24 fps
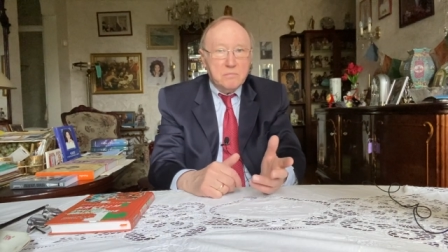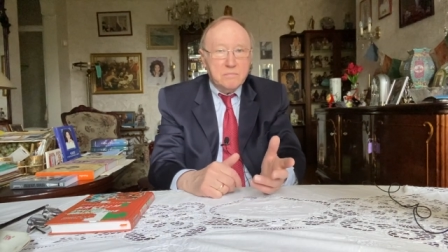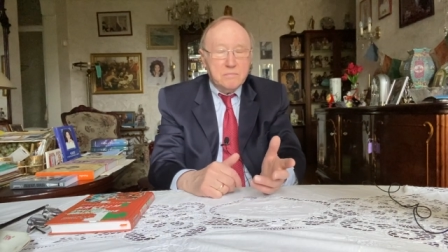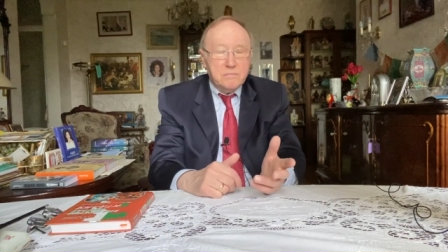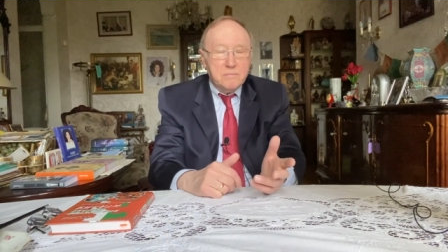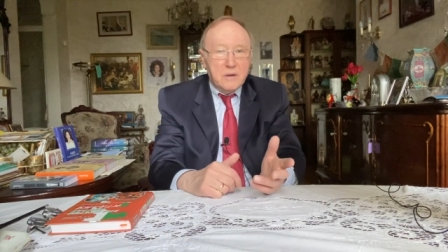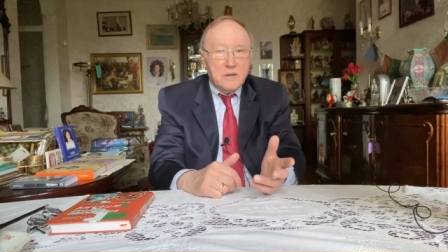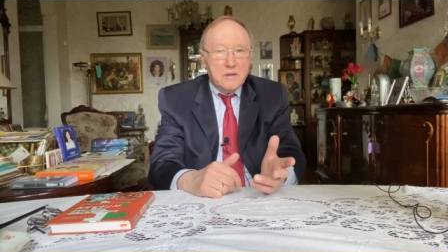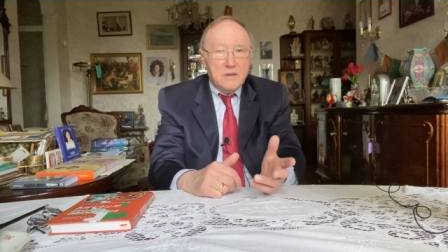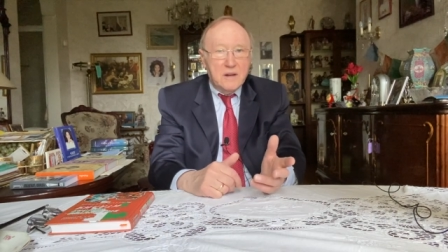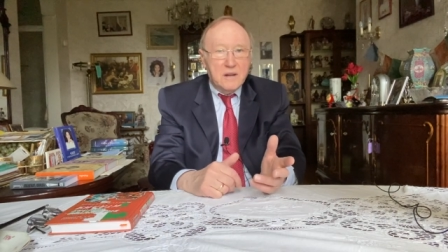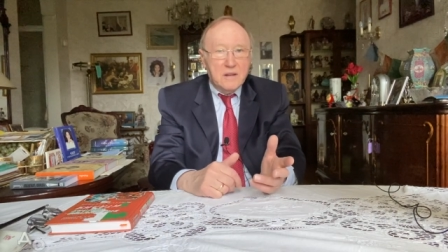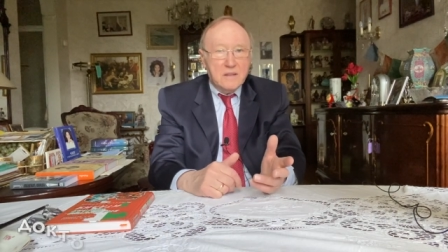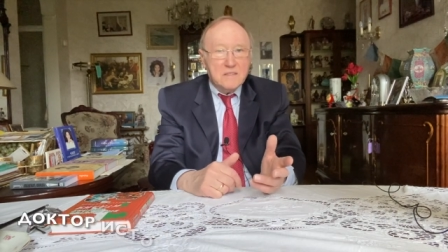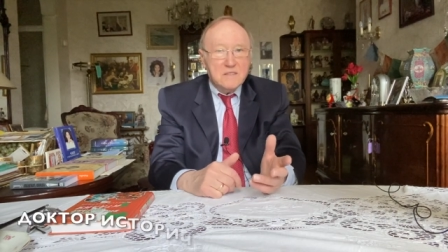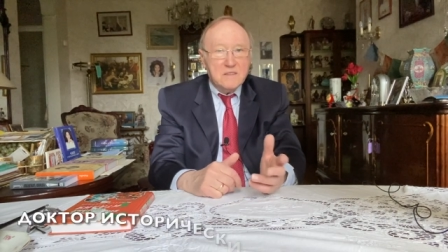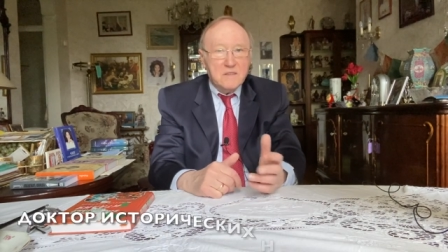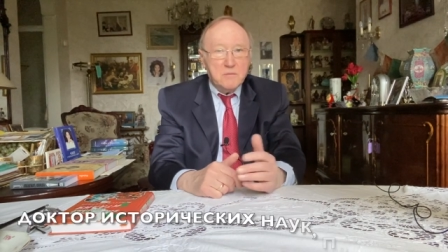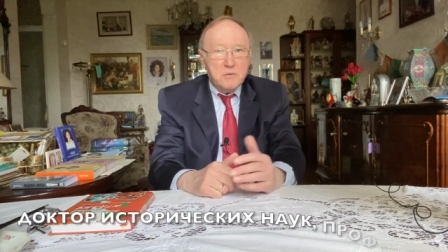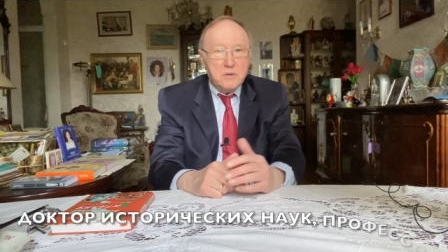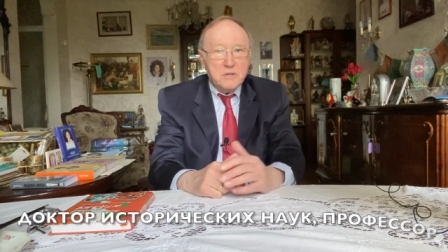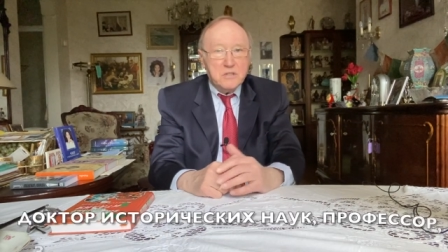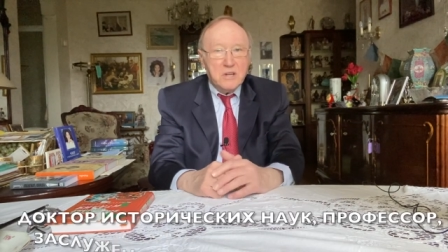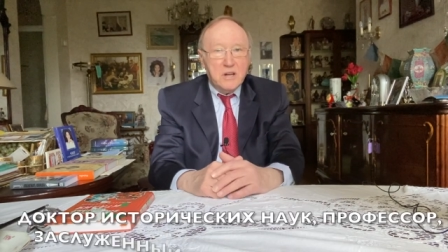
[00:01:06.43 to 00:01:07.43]
поделиться
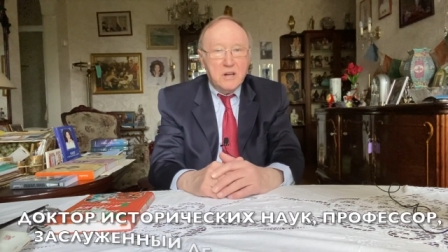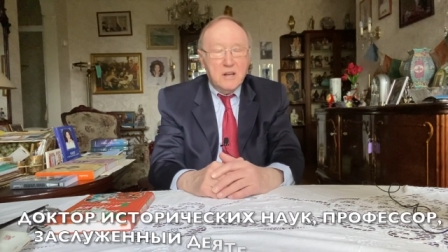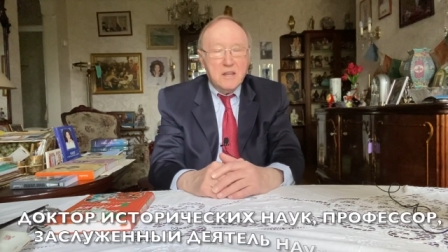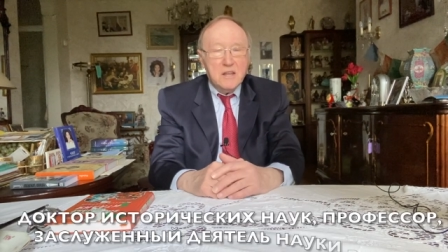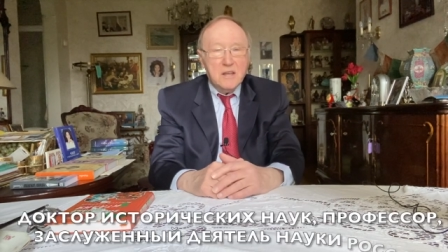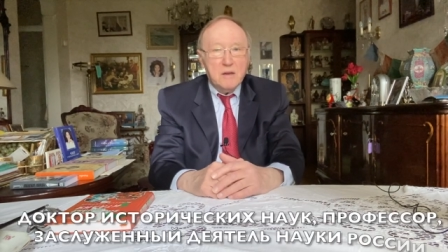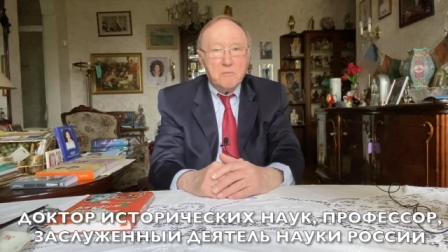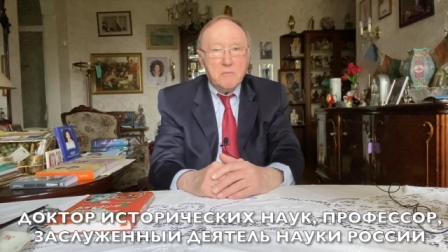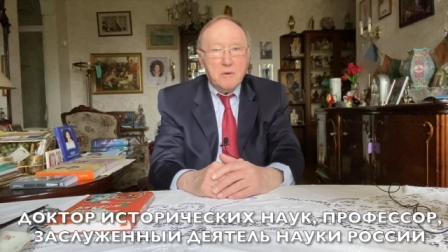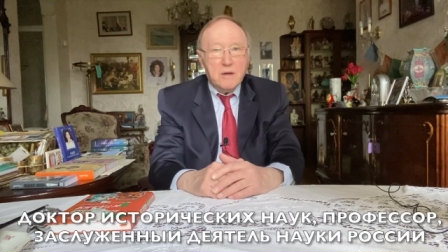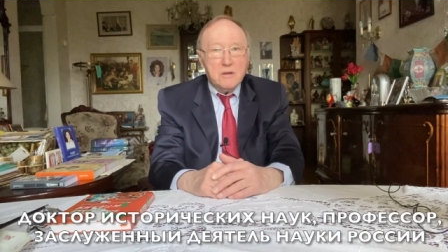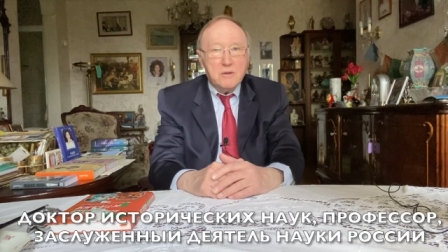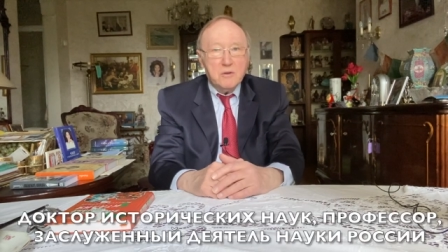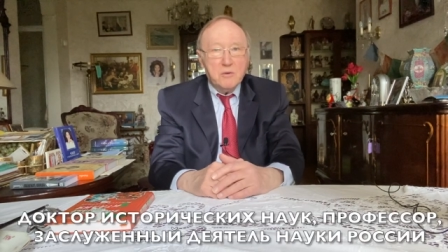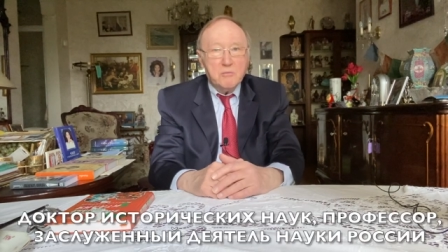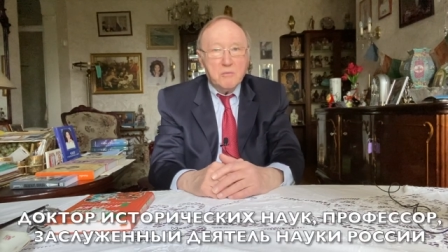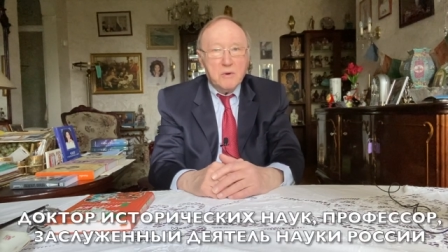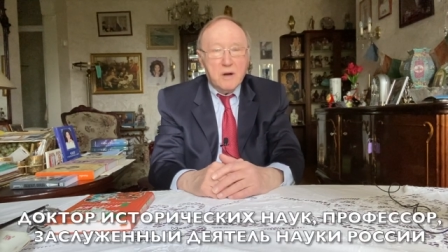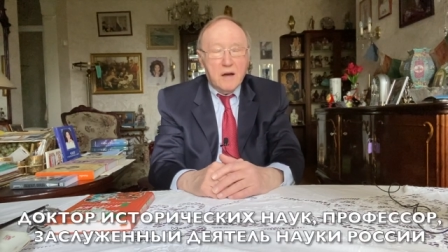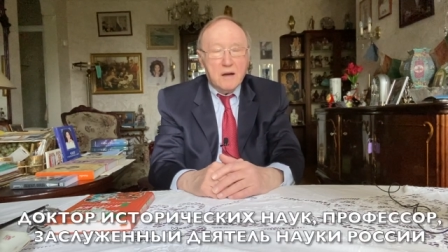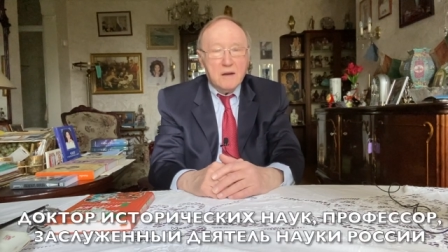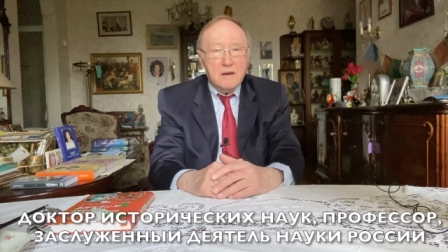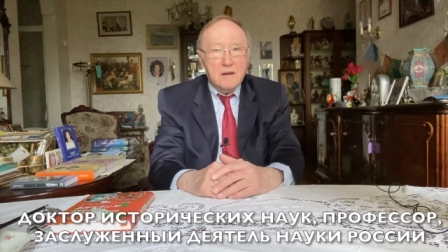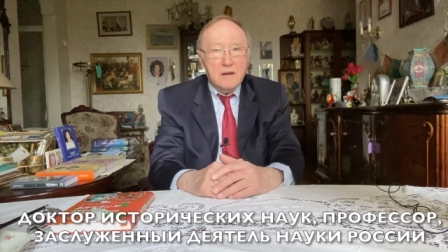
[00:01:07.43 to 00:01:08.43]
впечатлениями о том,
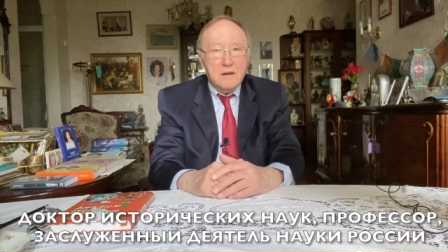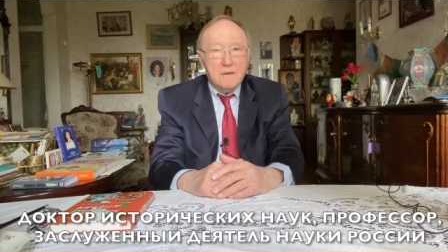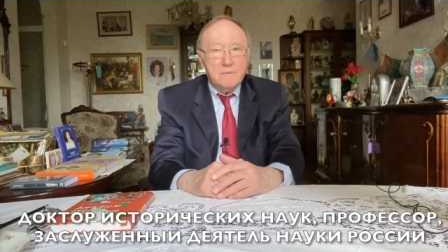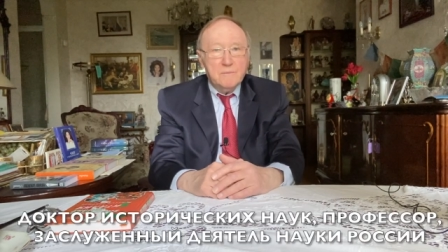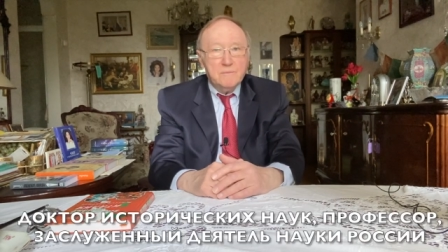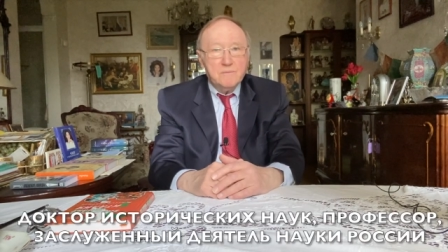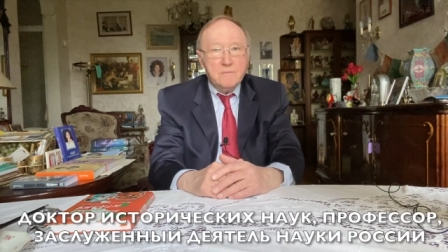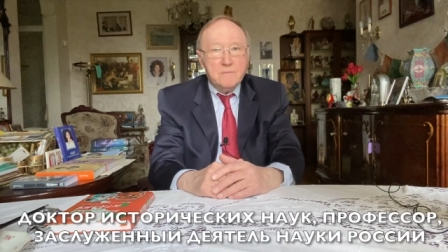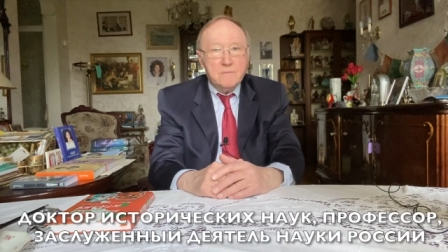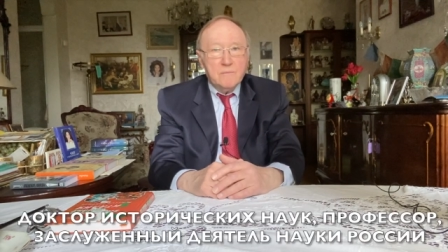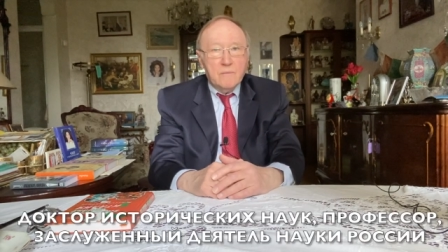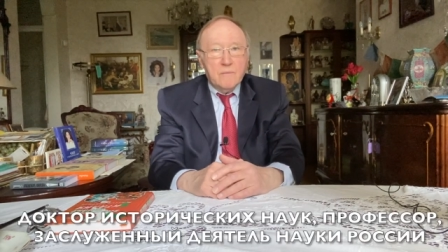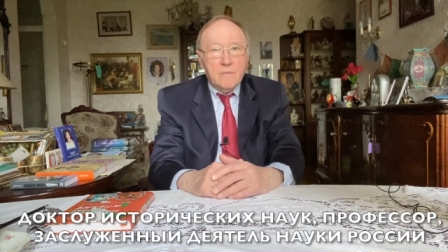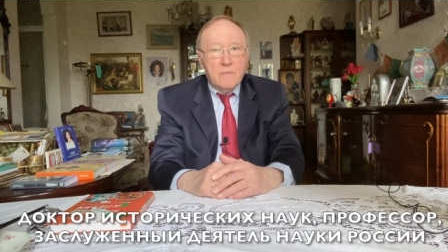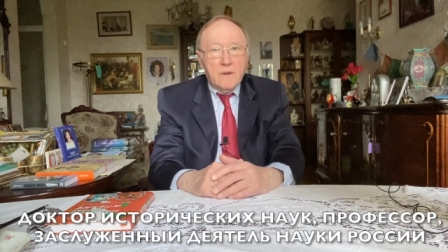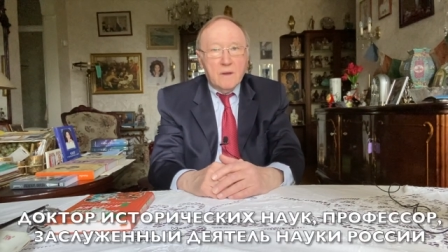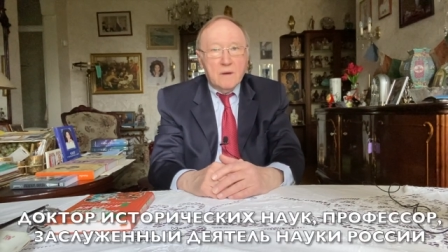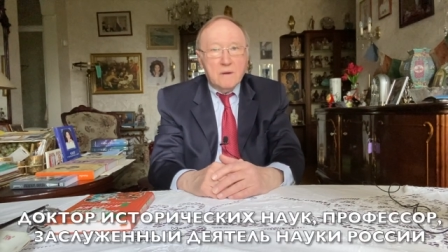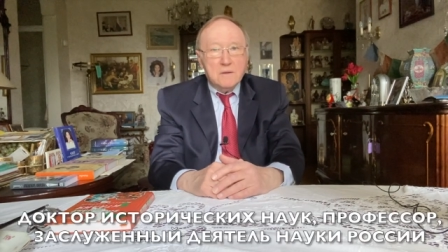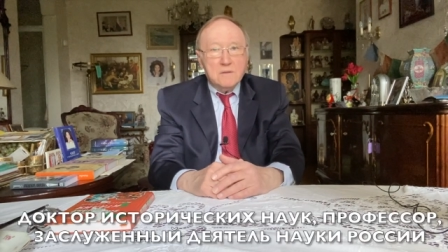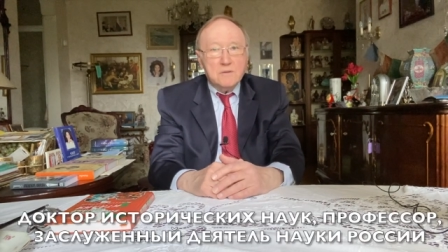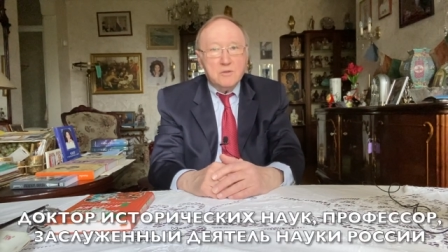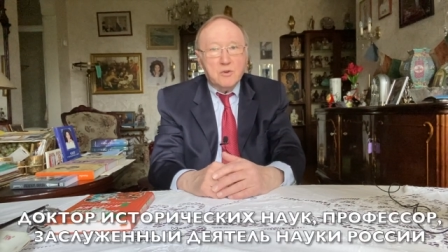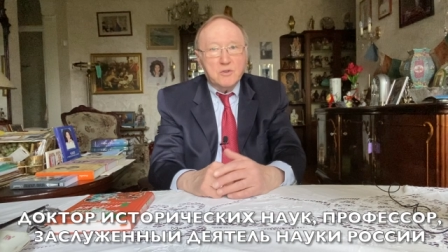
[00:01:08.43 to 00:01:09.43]
как
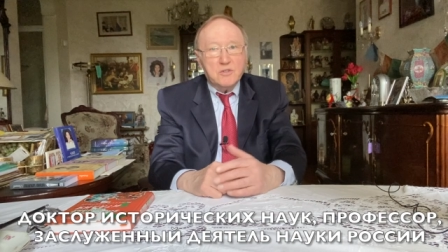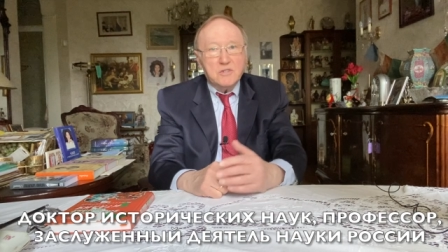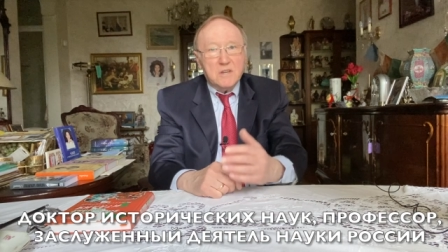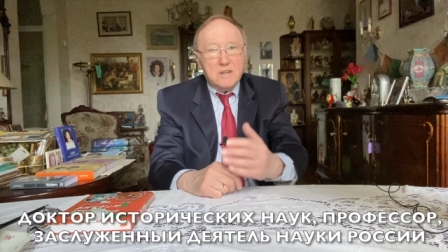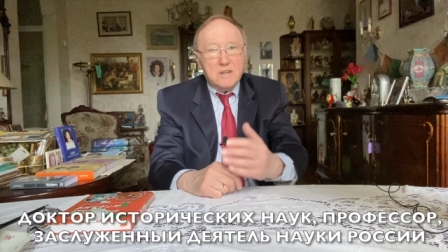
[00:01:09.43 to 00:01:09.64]
с точки